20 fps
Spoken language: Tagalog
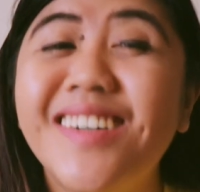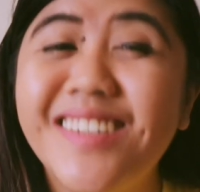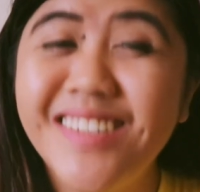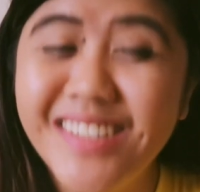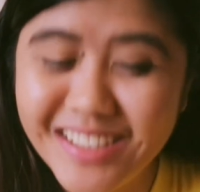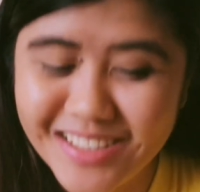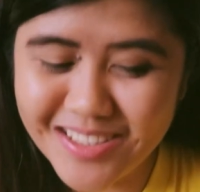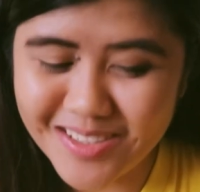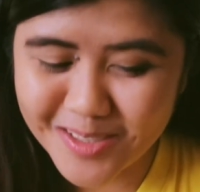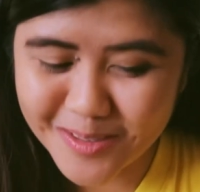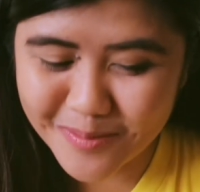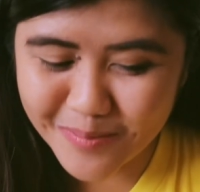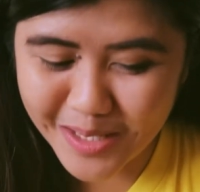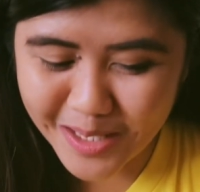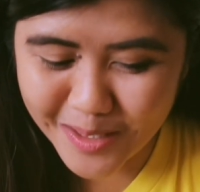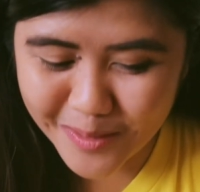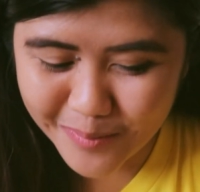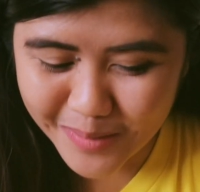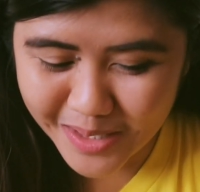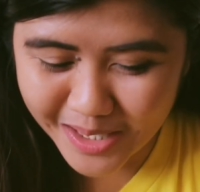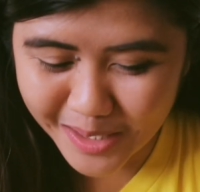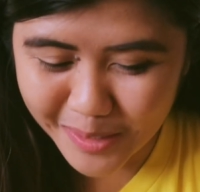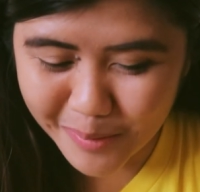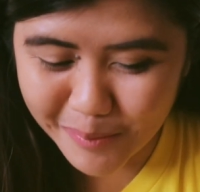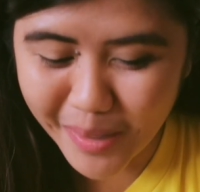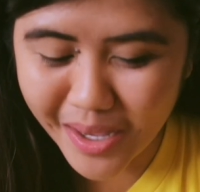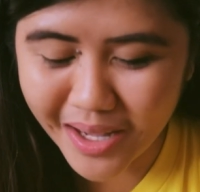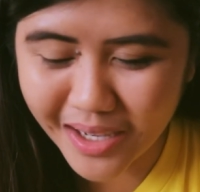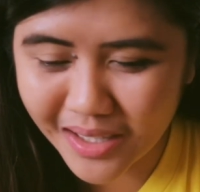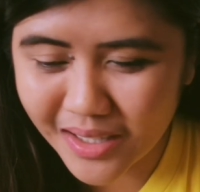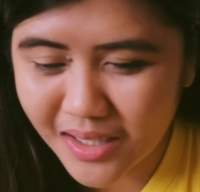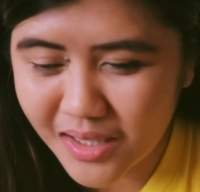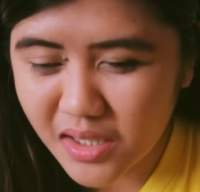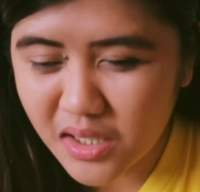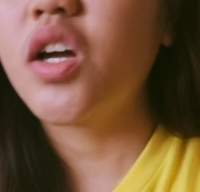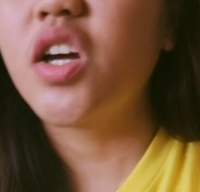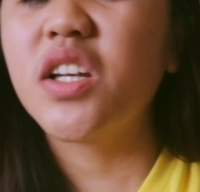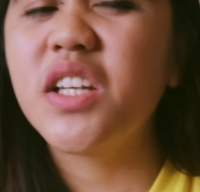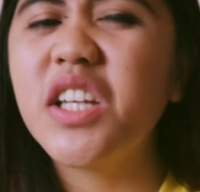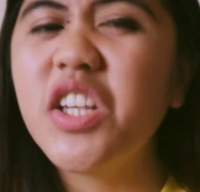Uy, oh, just me, Marimar.
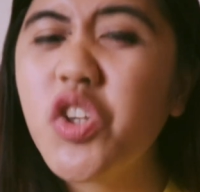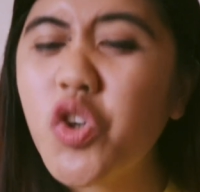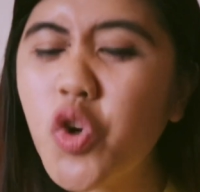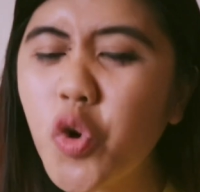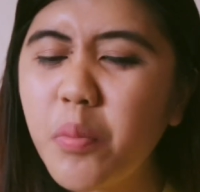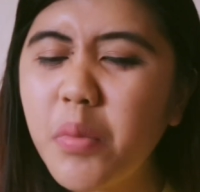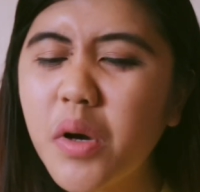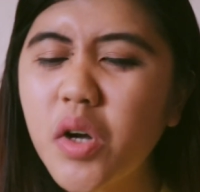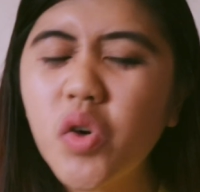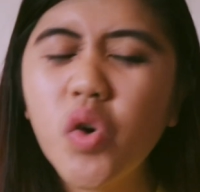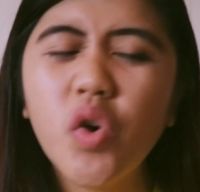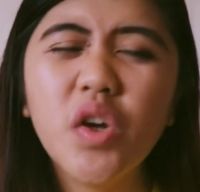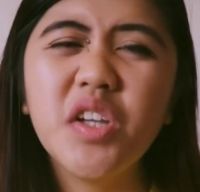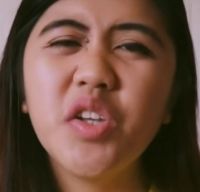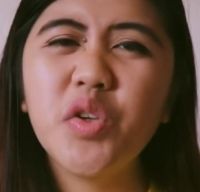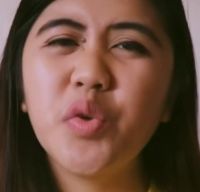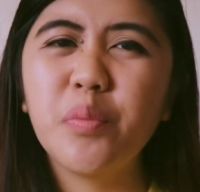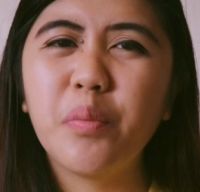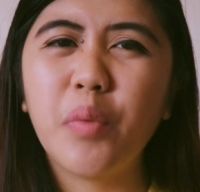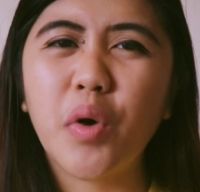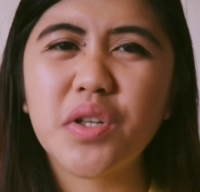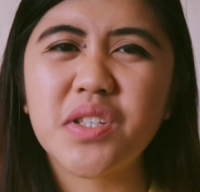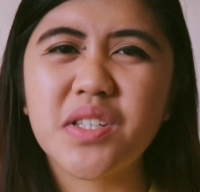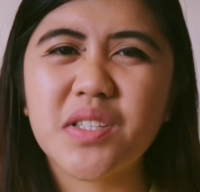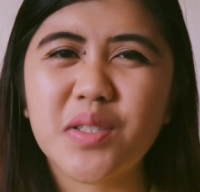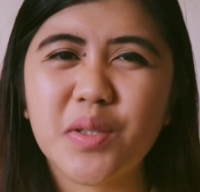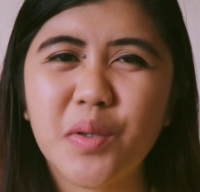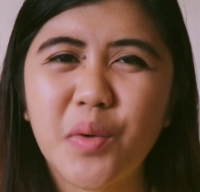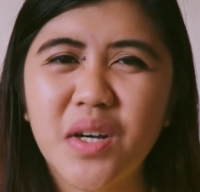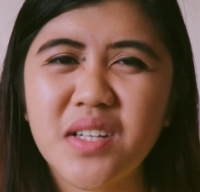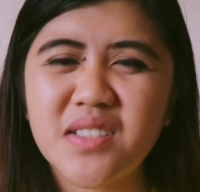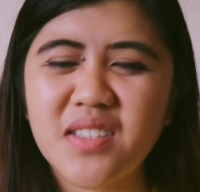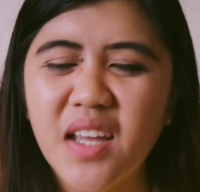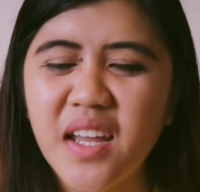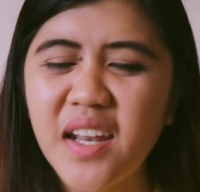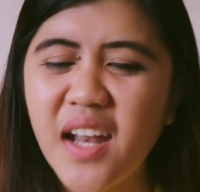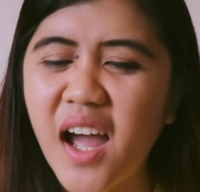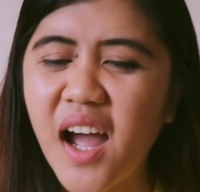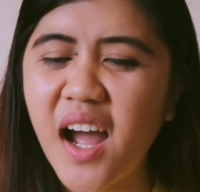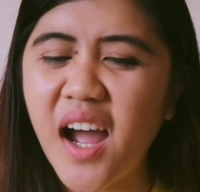Need ko baguhin yung boses ko
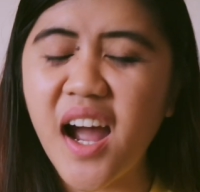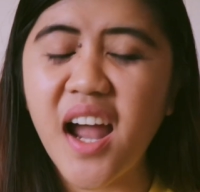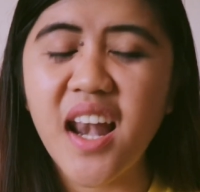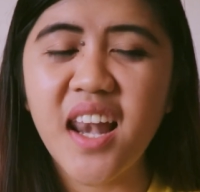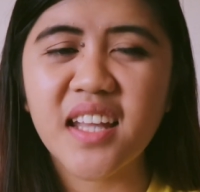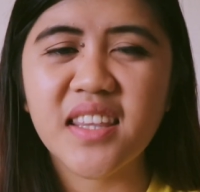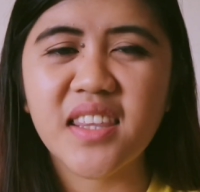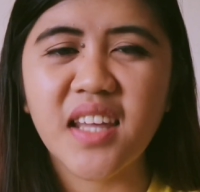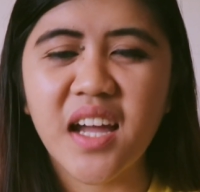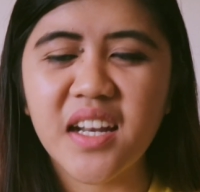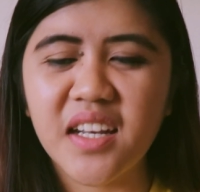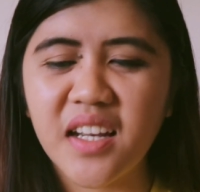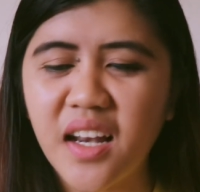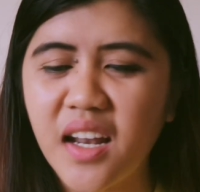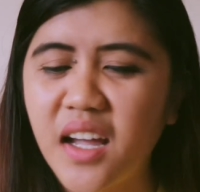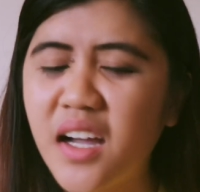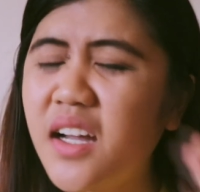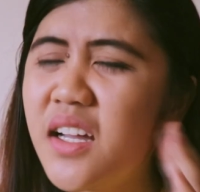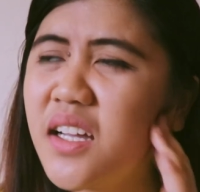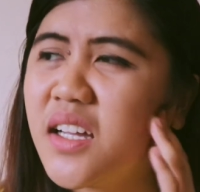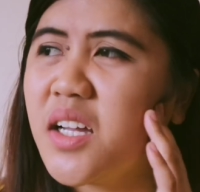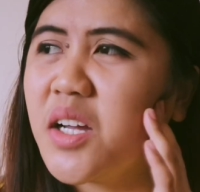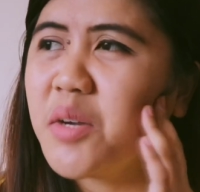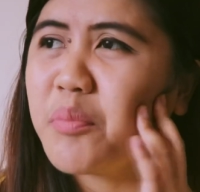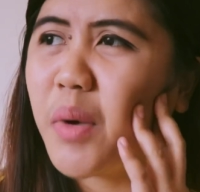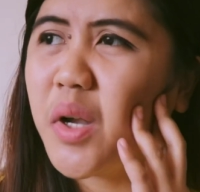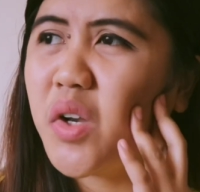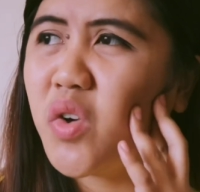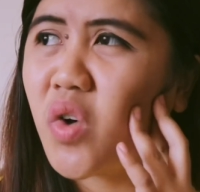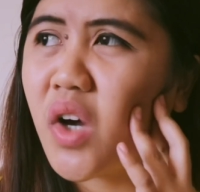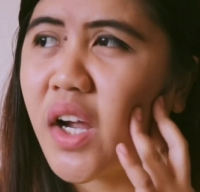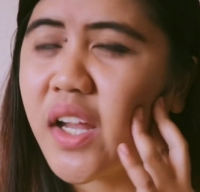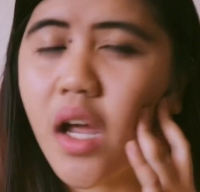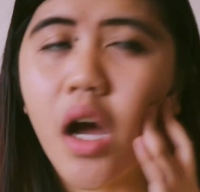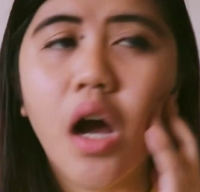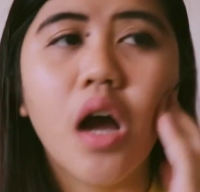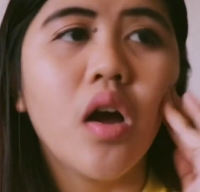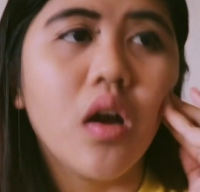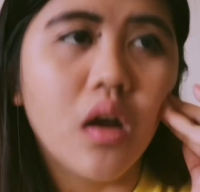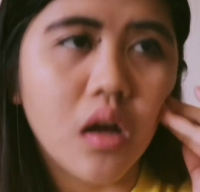kasi nahahalata nila. Paano kaya?
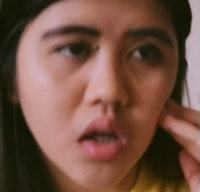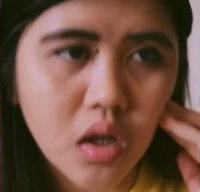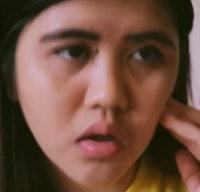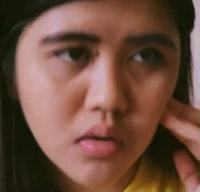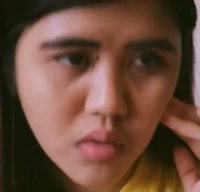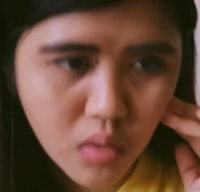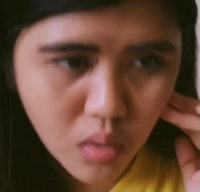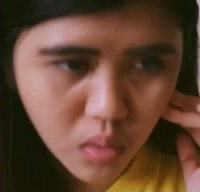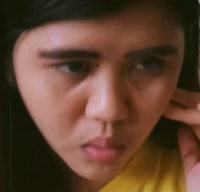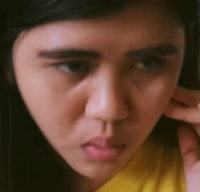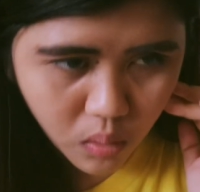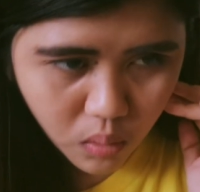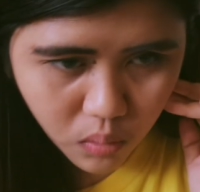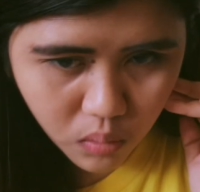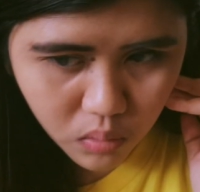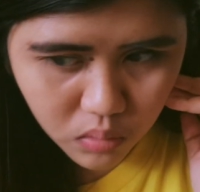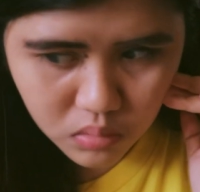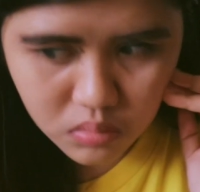Hello?